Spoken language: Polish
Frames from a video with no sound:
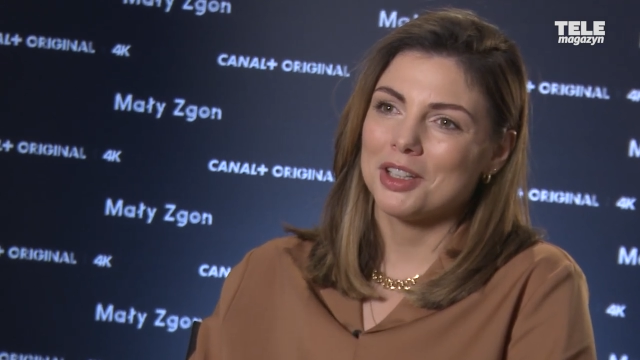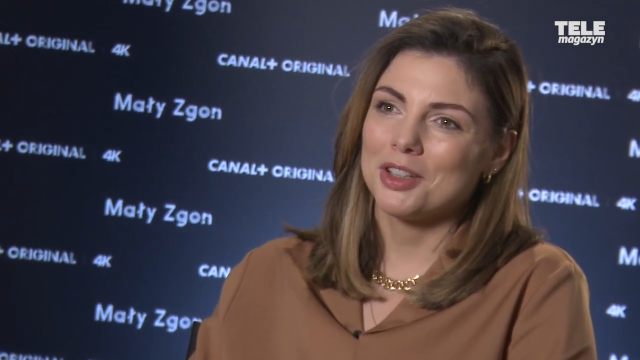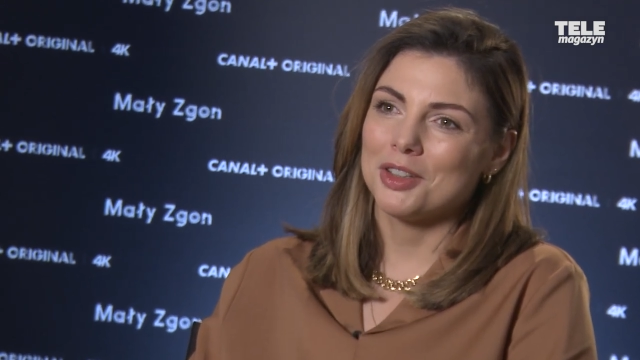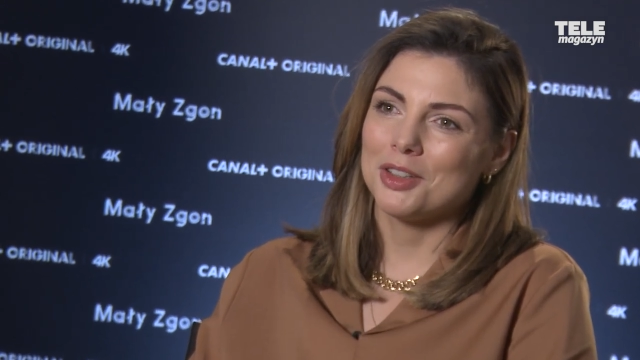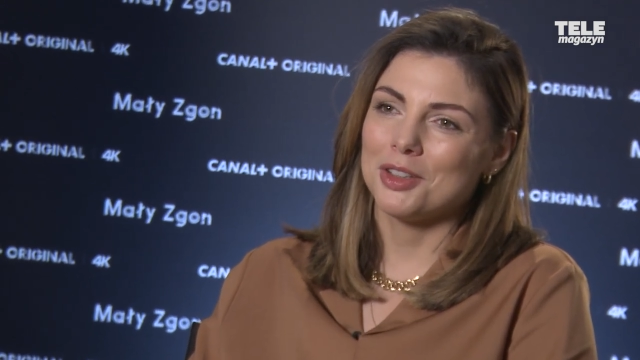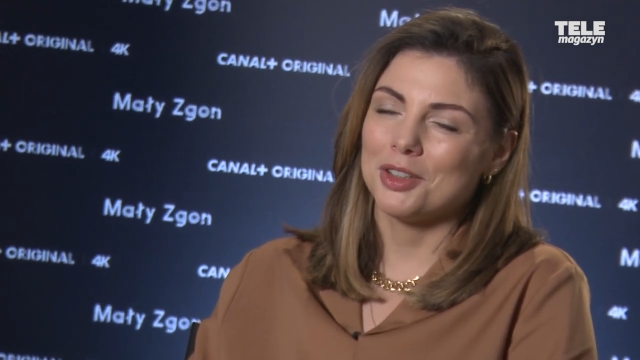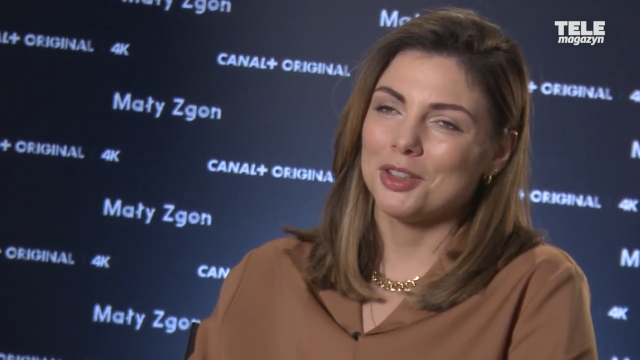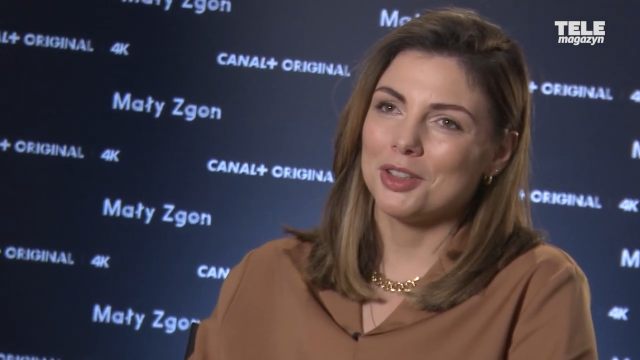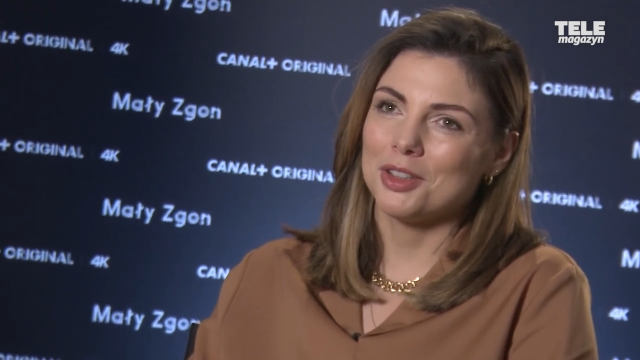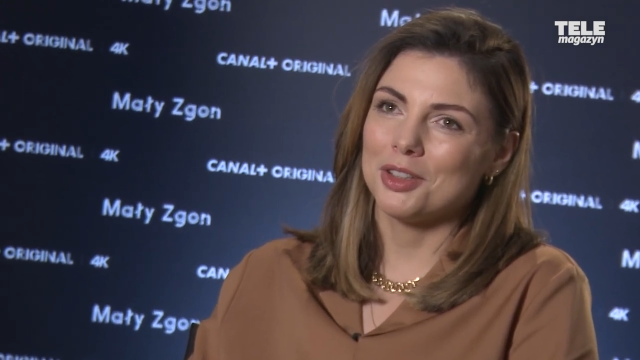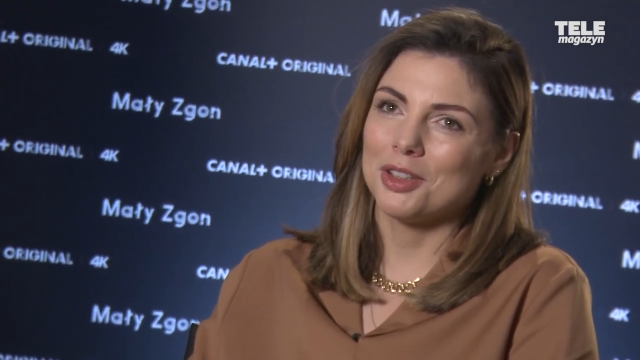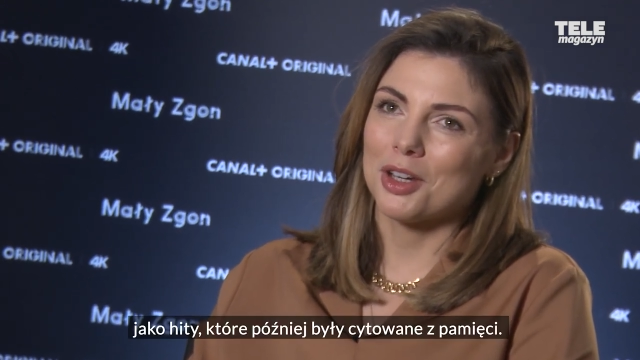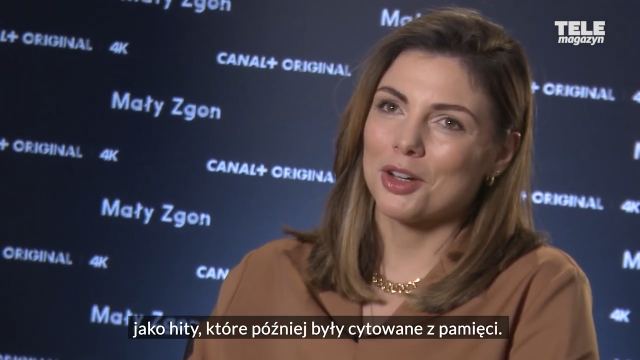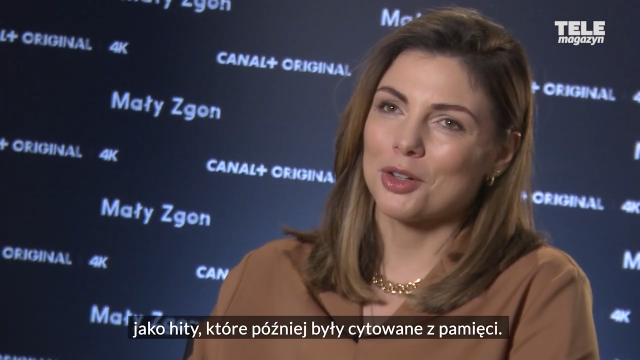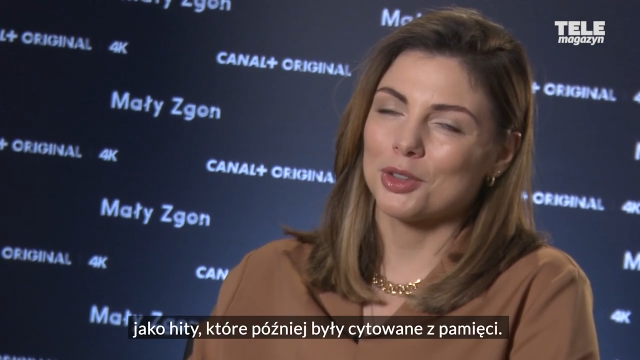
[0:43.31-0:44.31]
i,
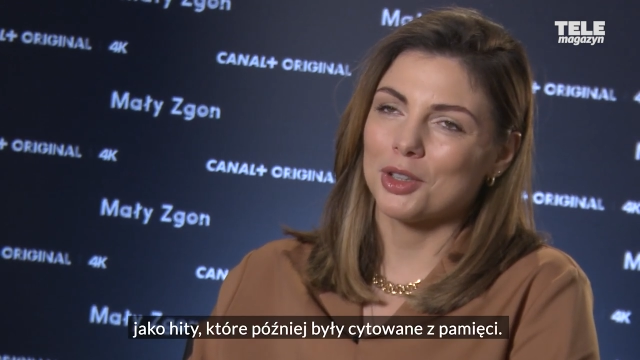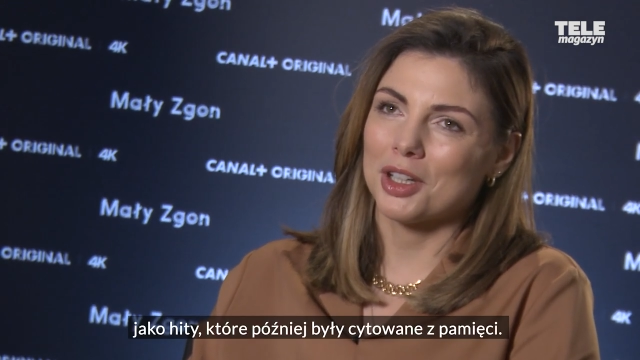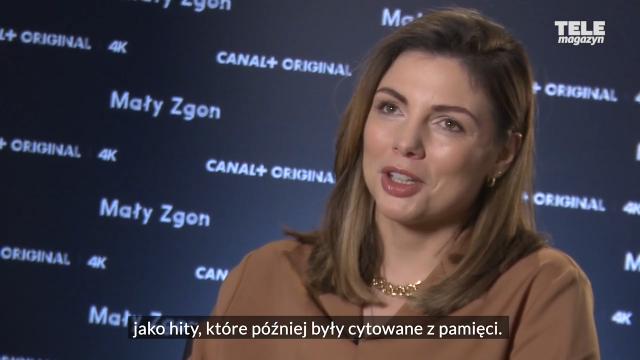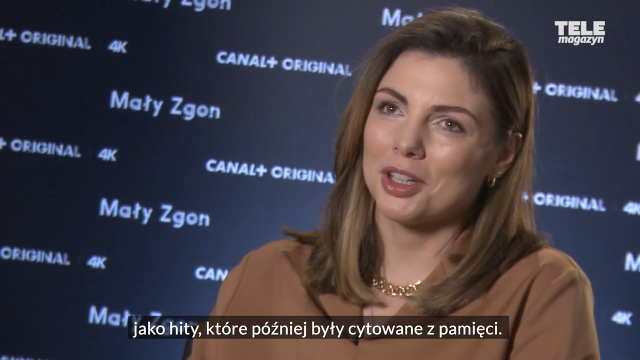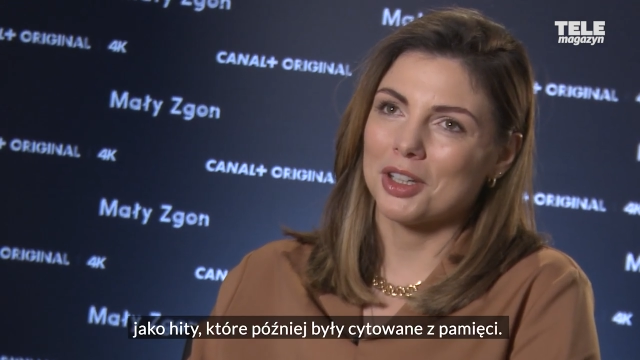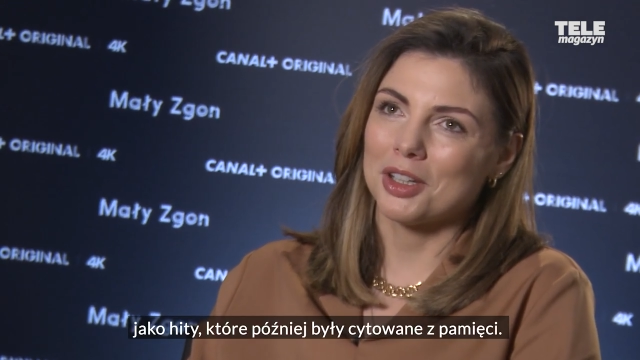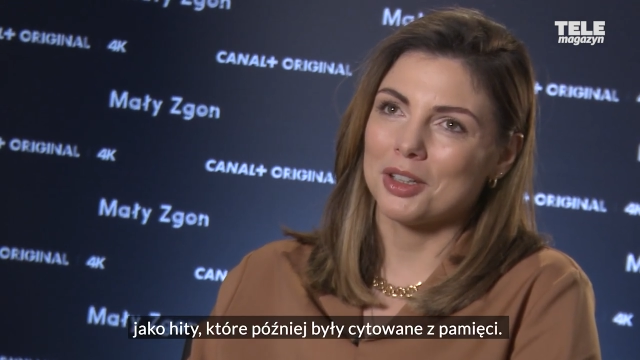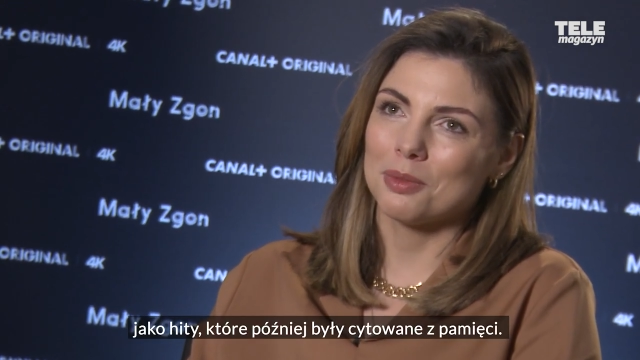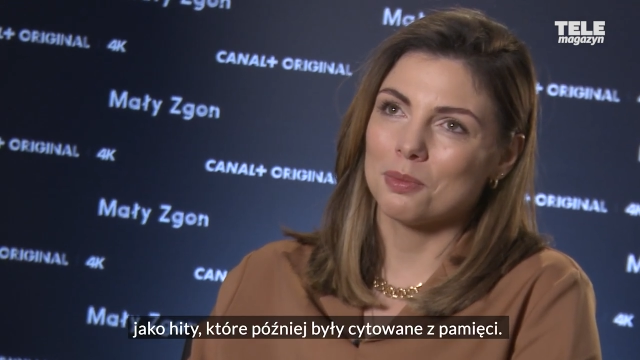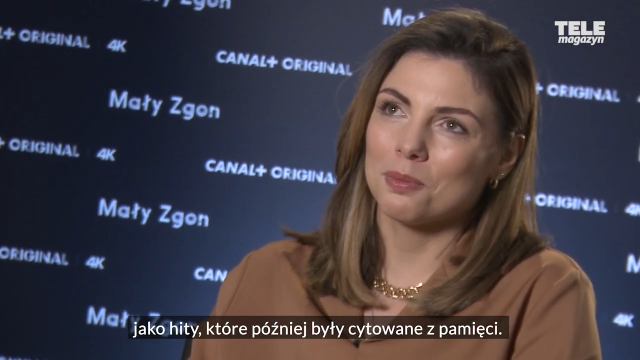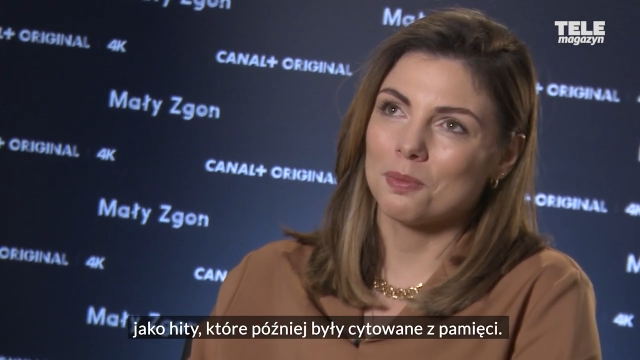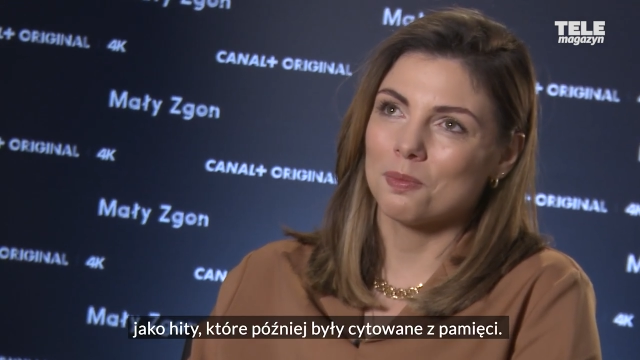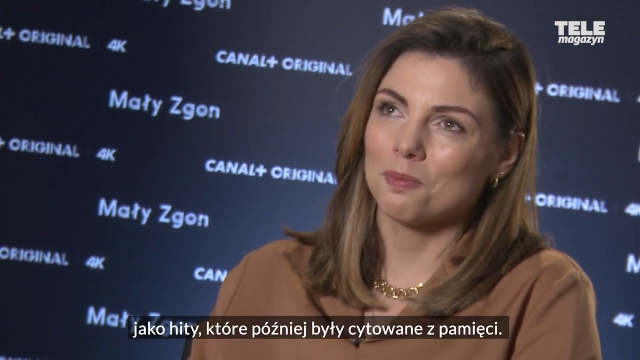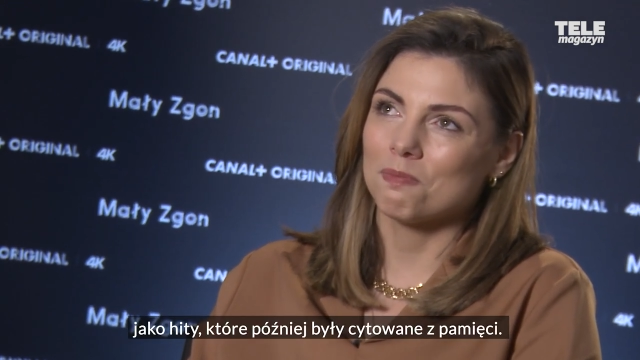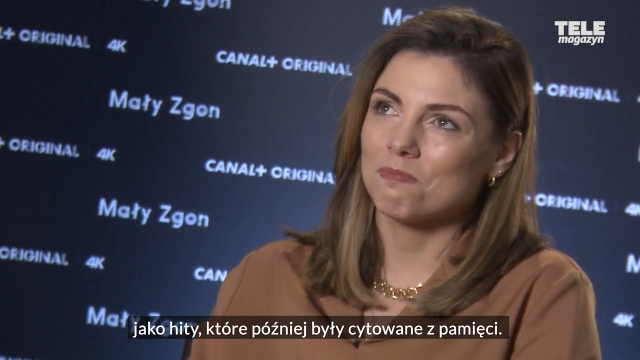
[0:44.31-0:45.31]
i, i jako takie
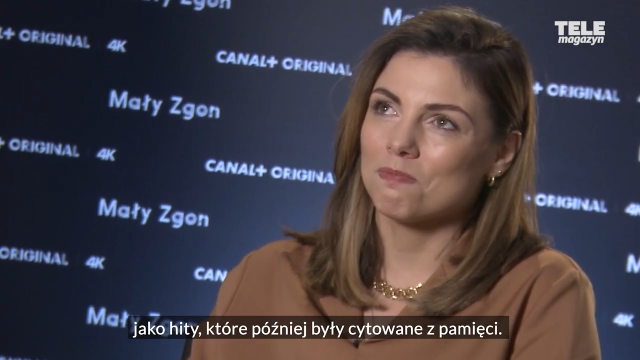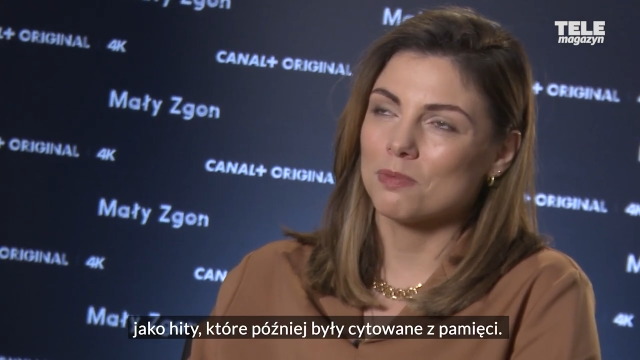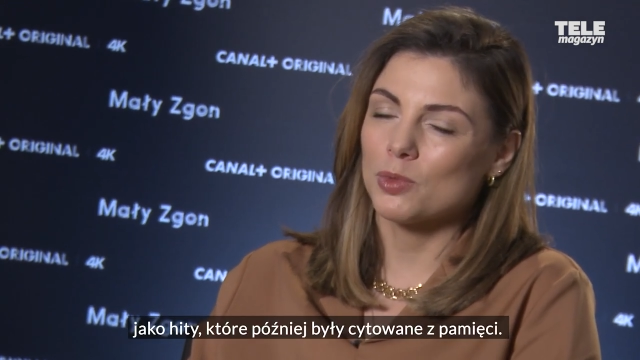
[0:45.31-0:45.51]
hmm,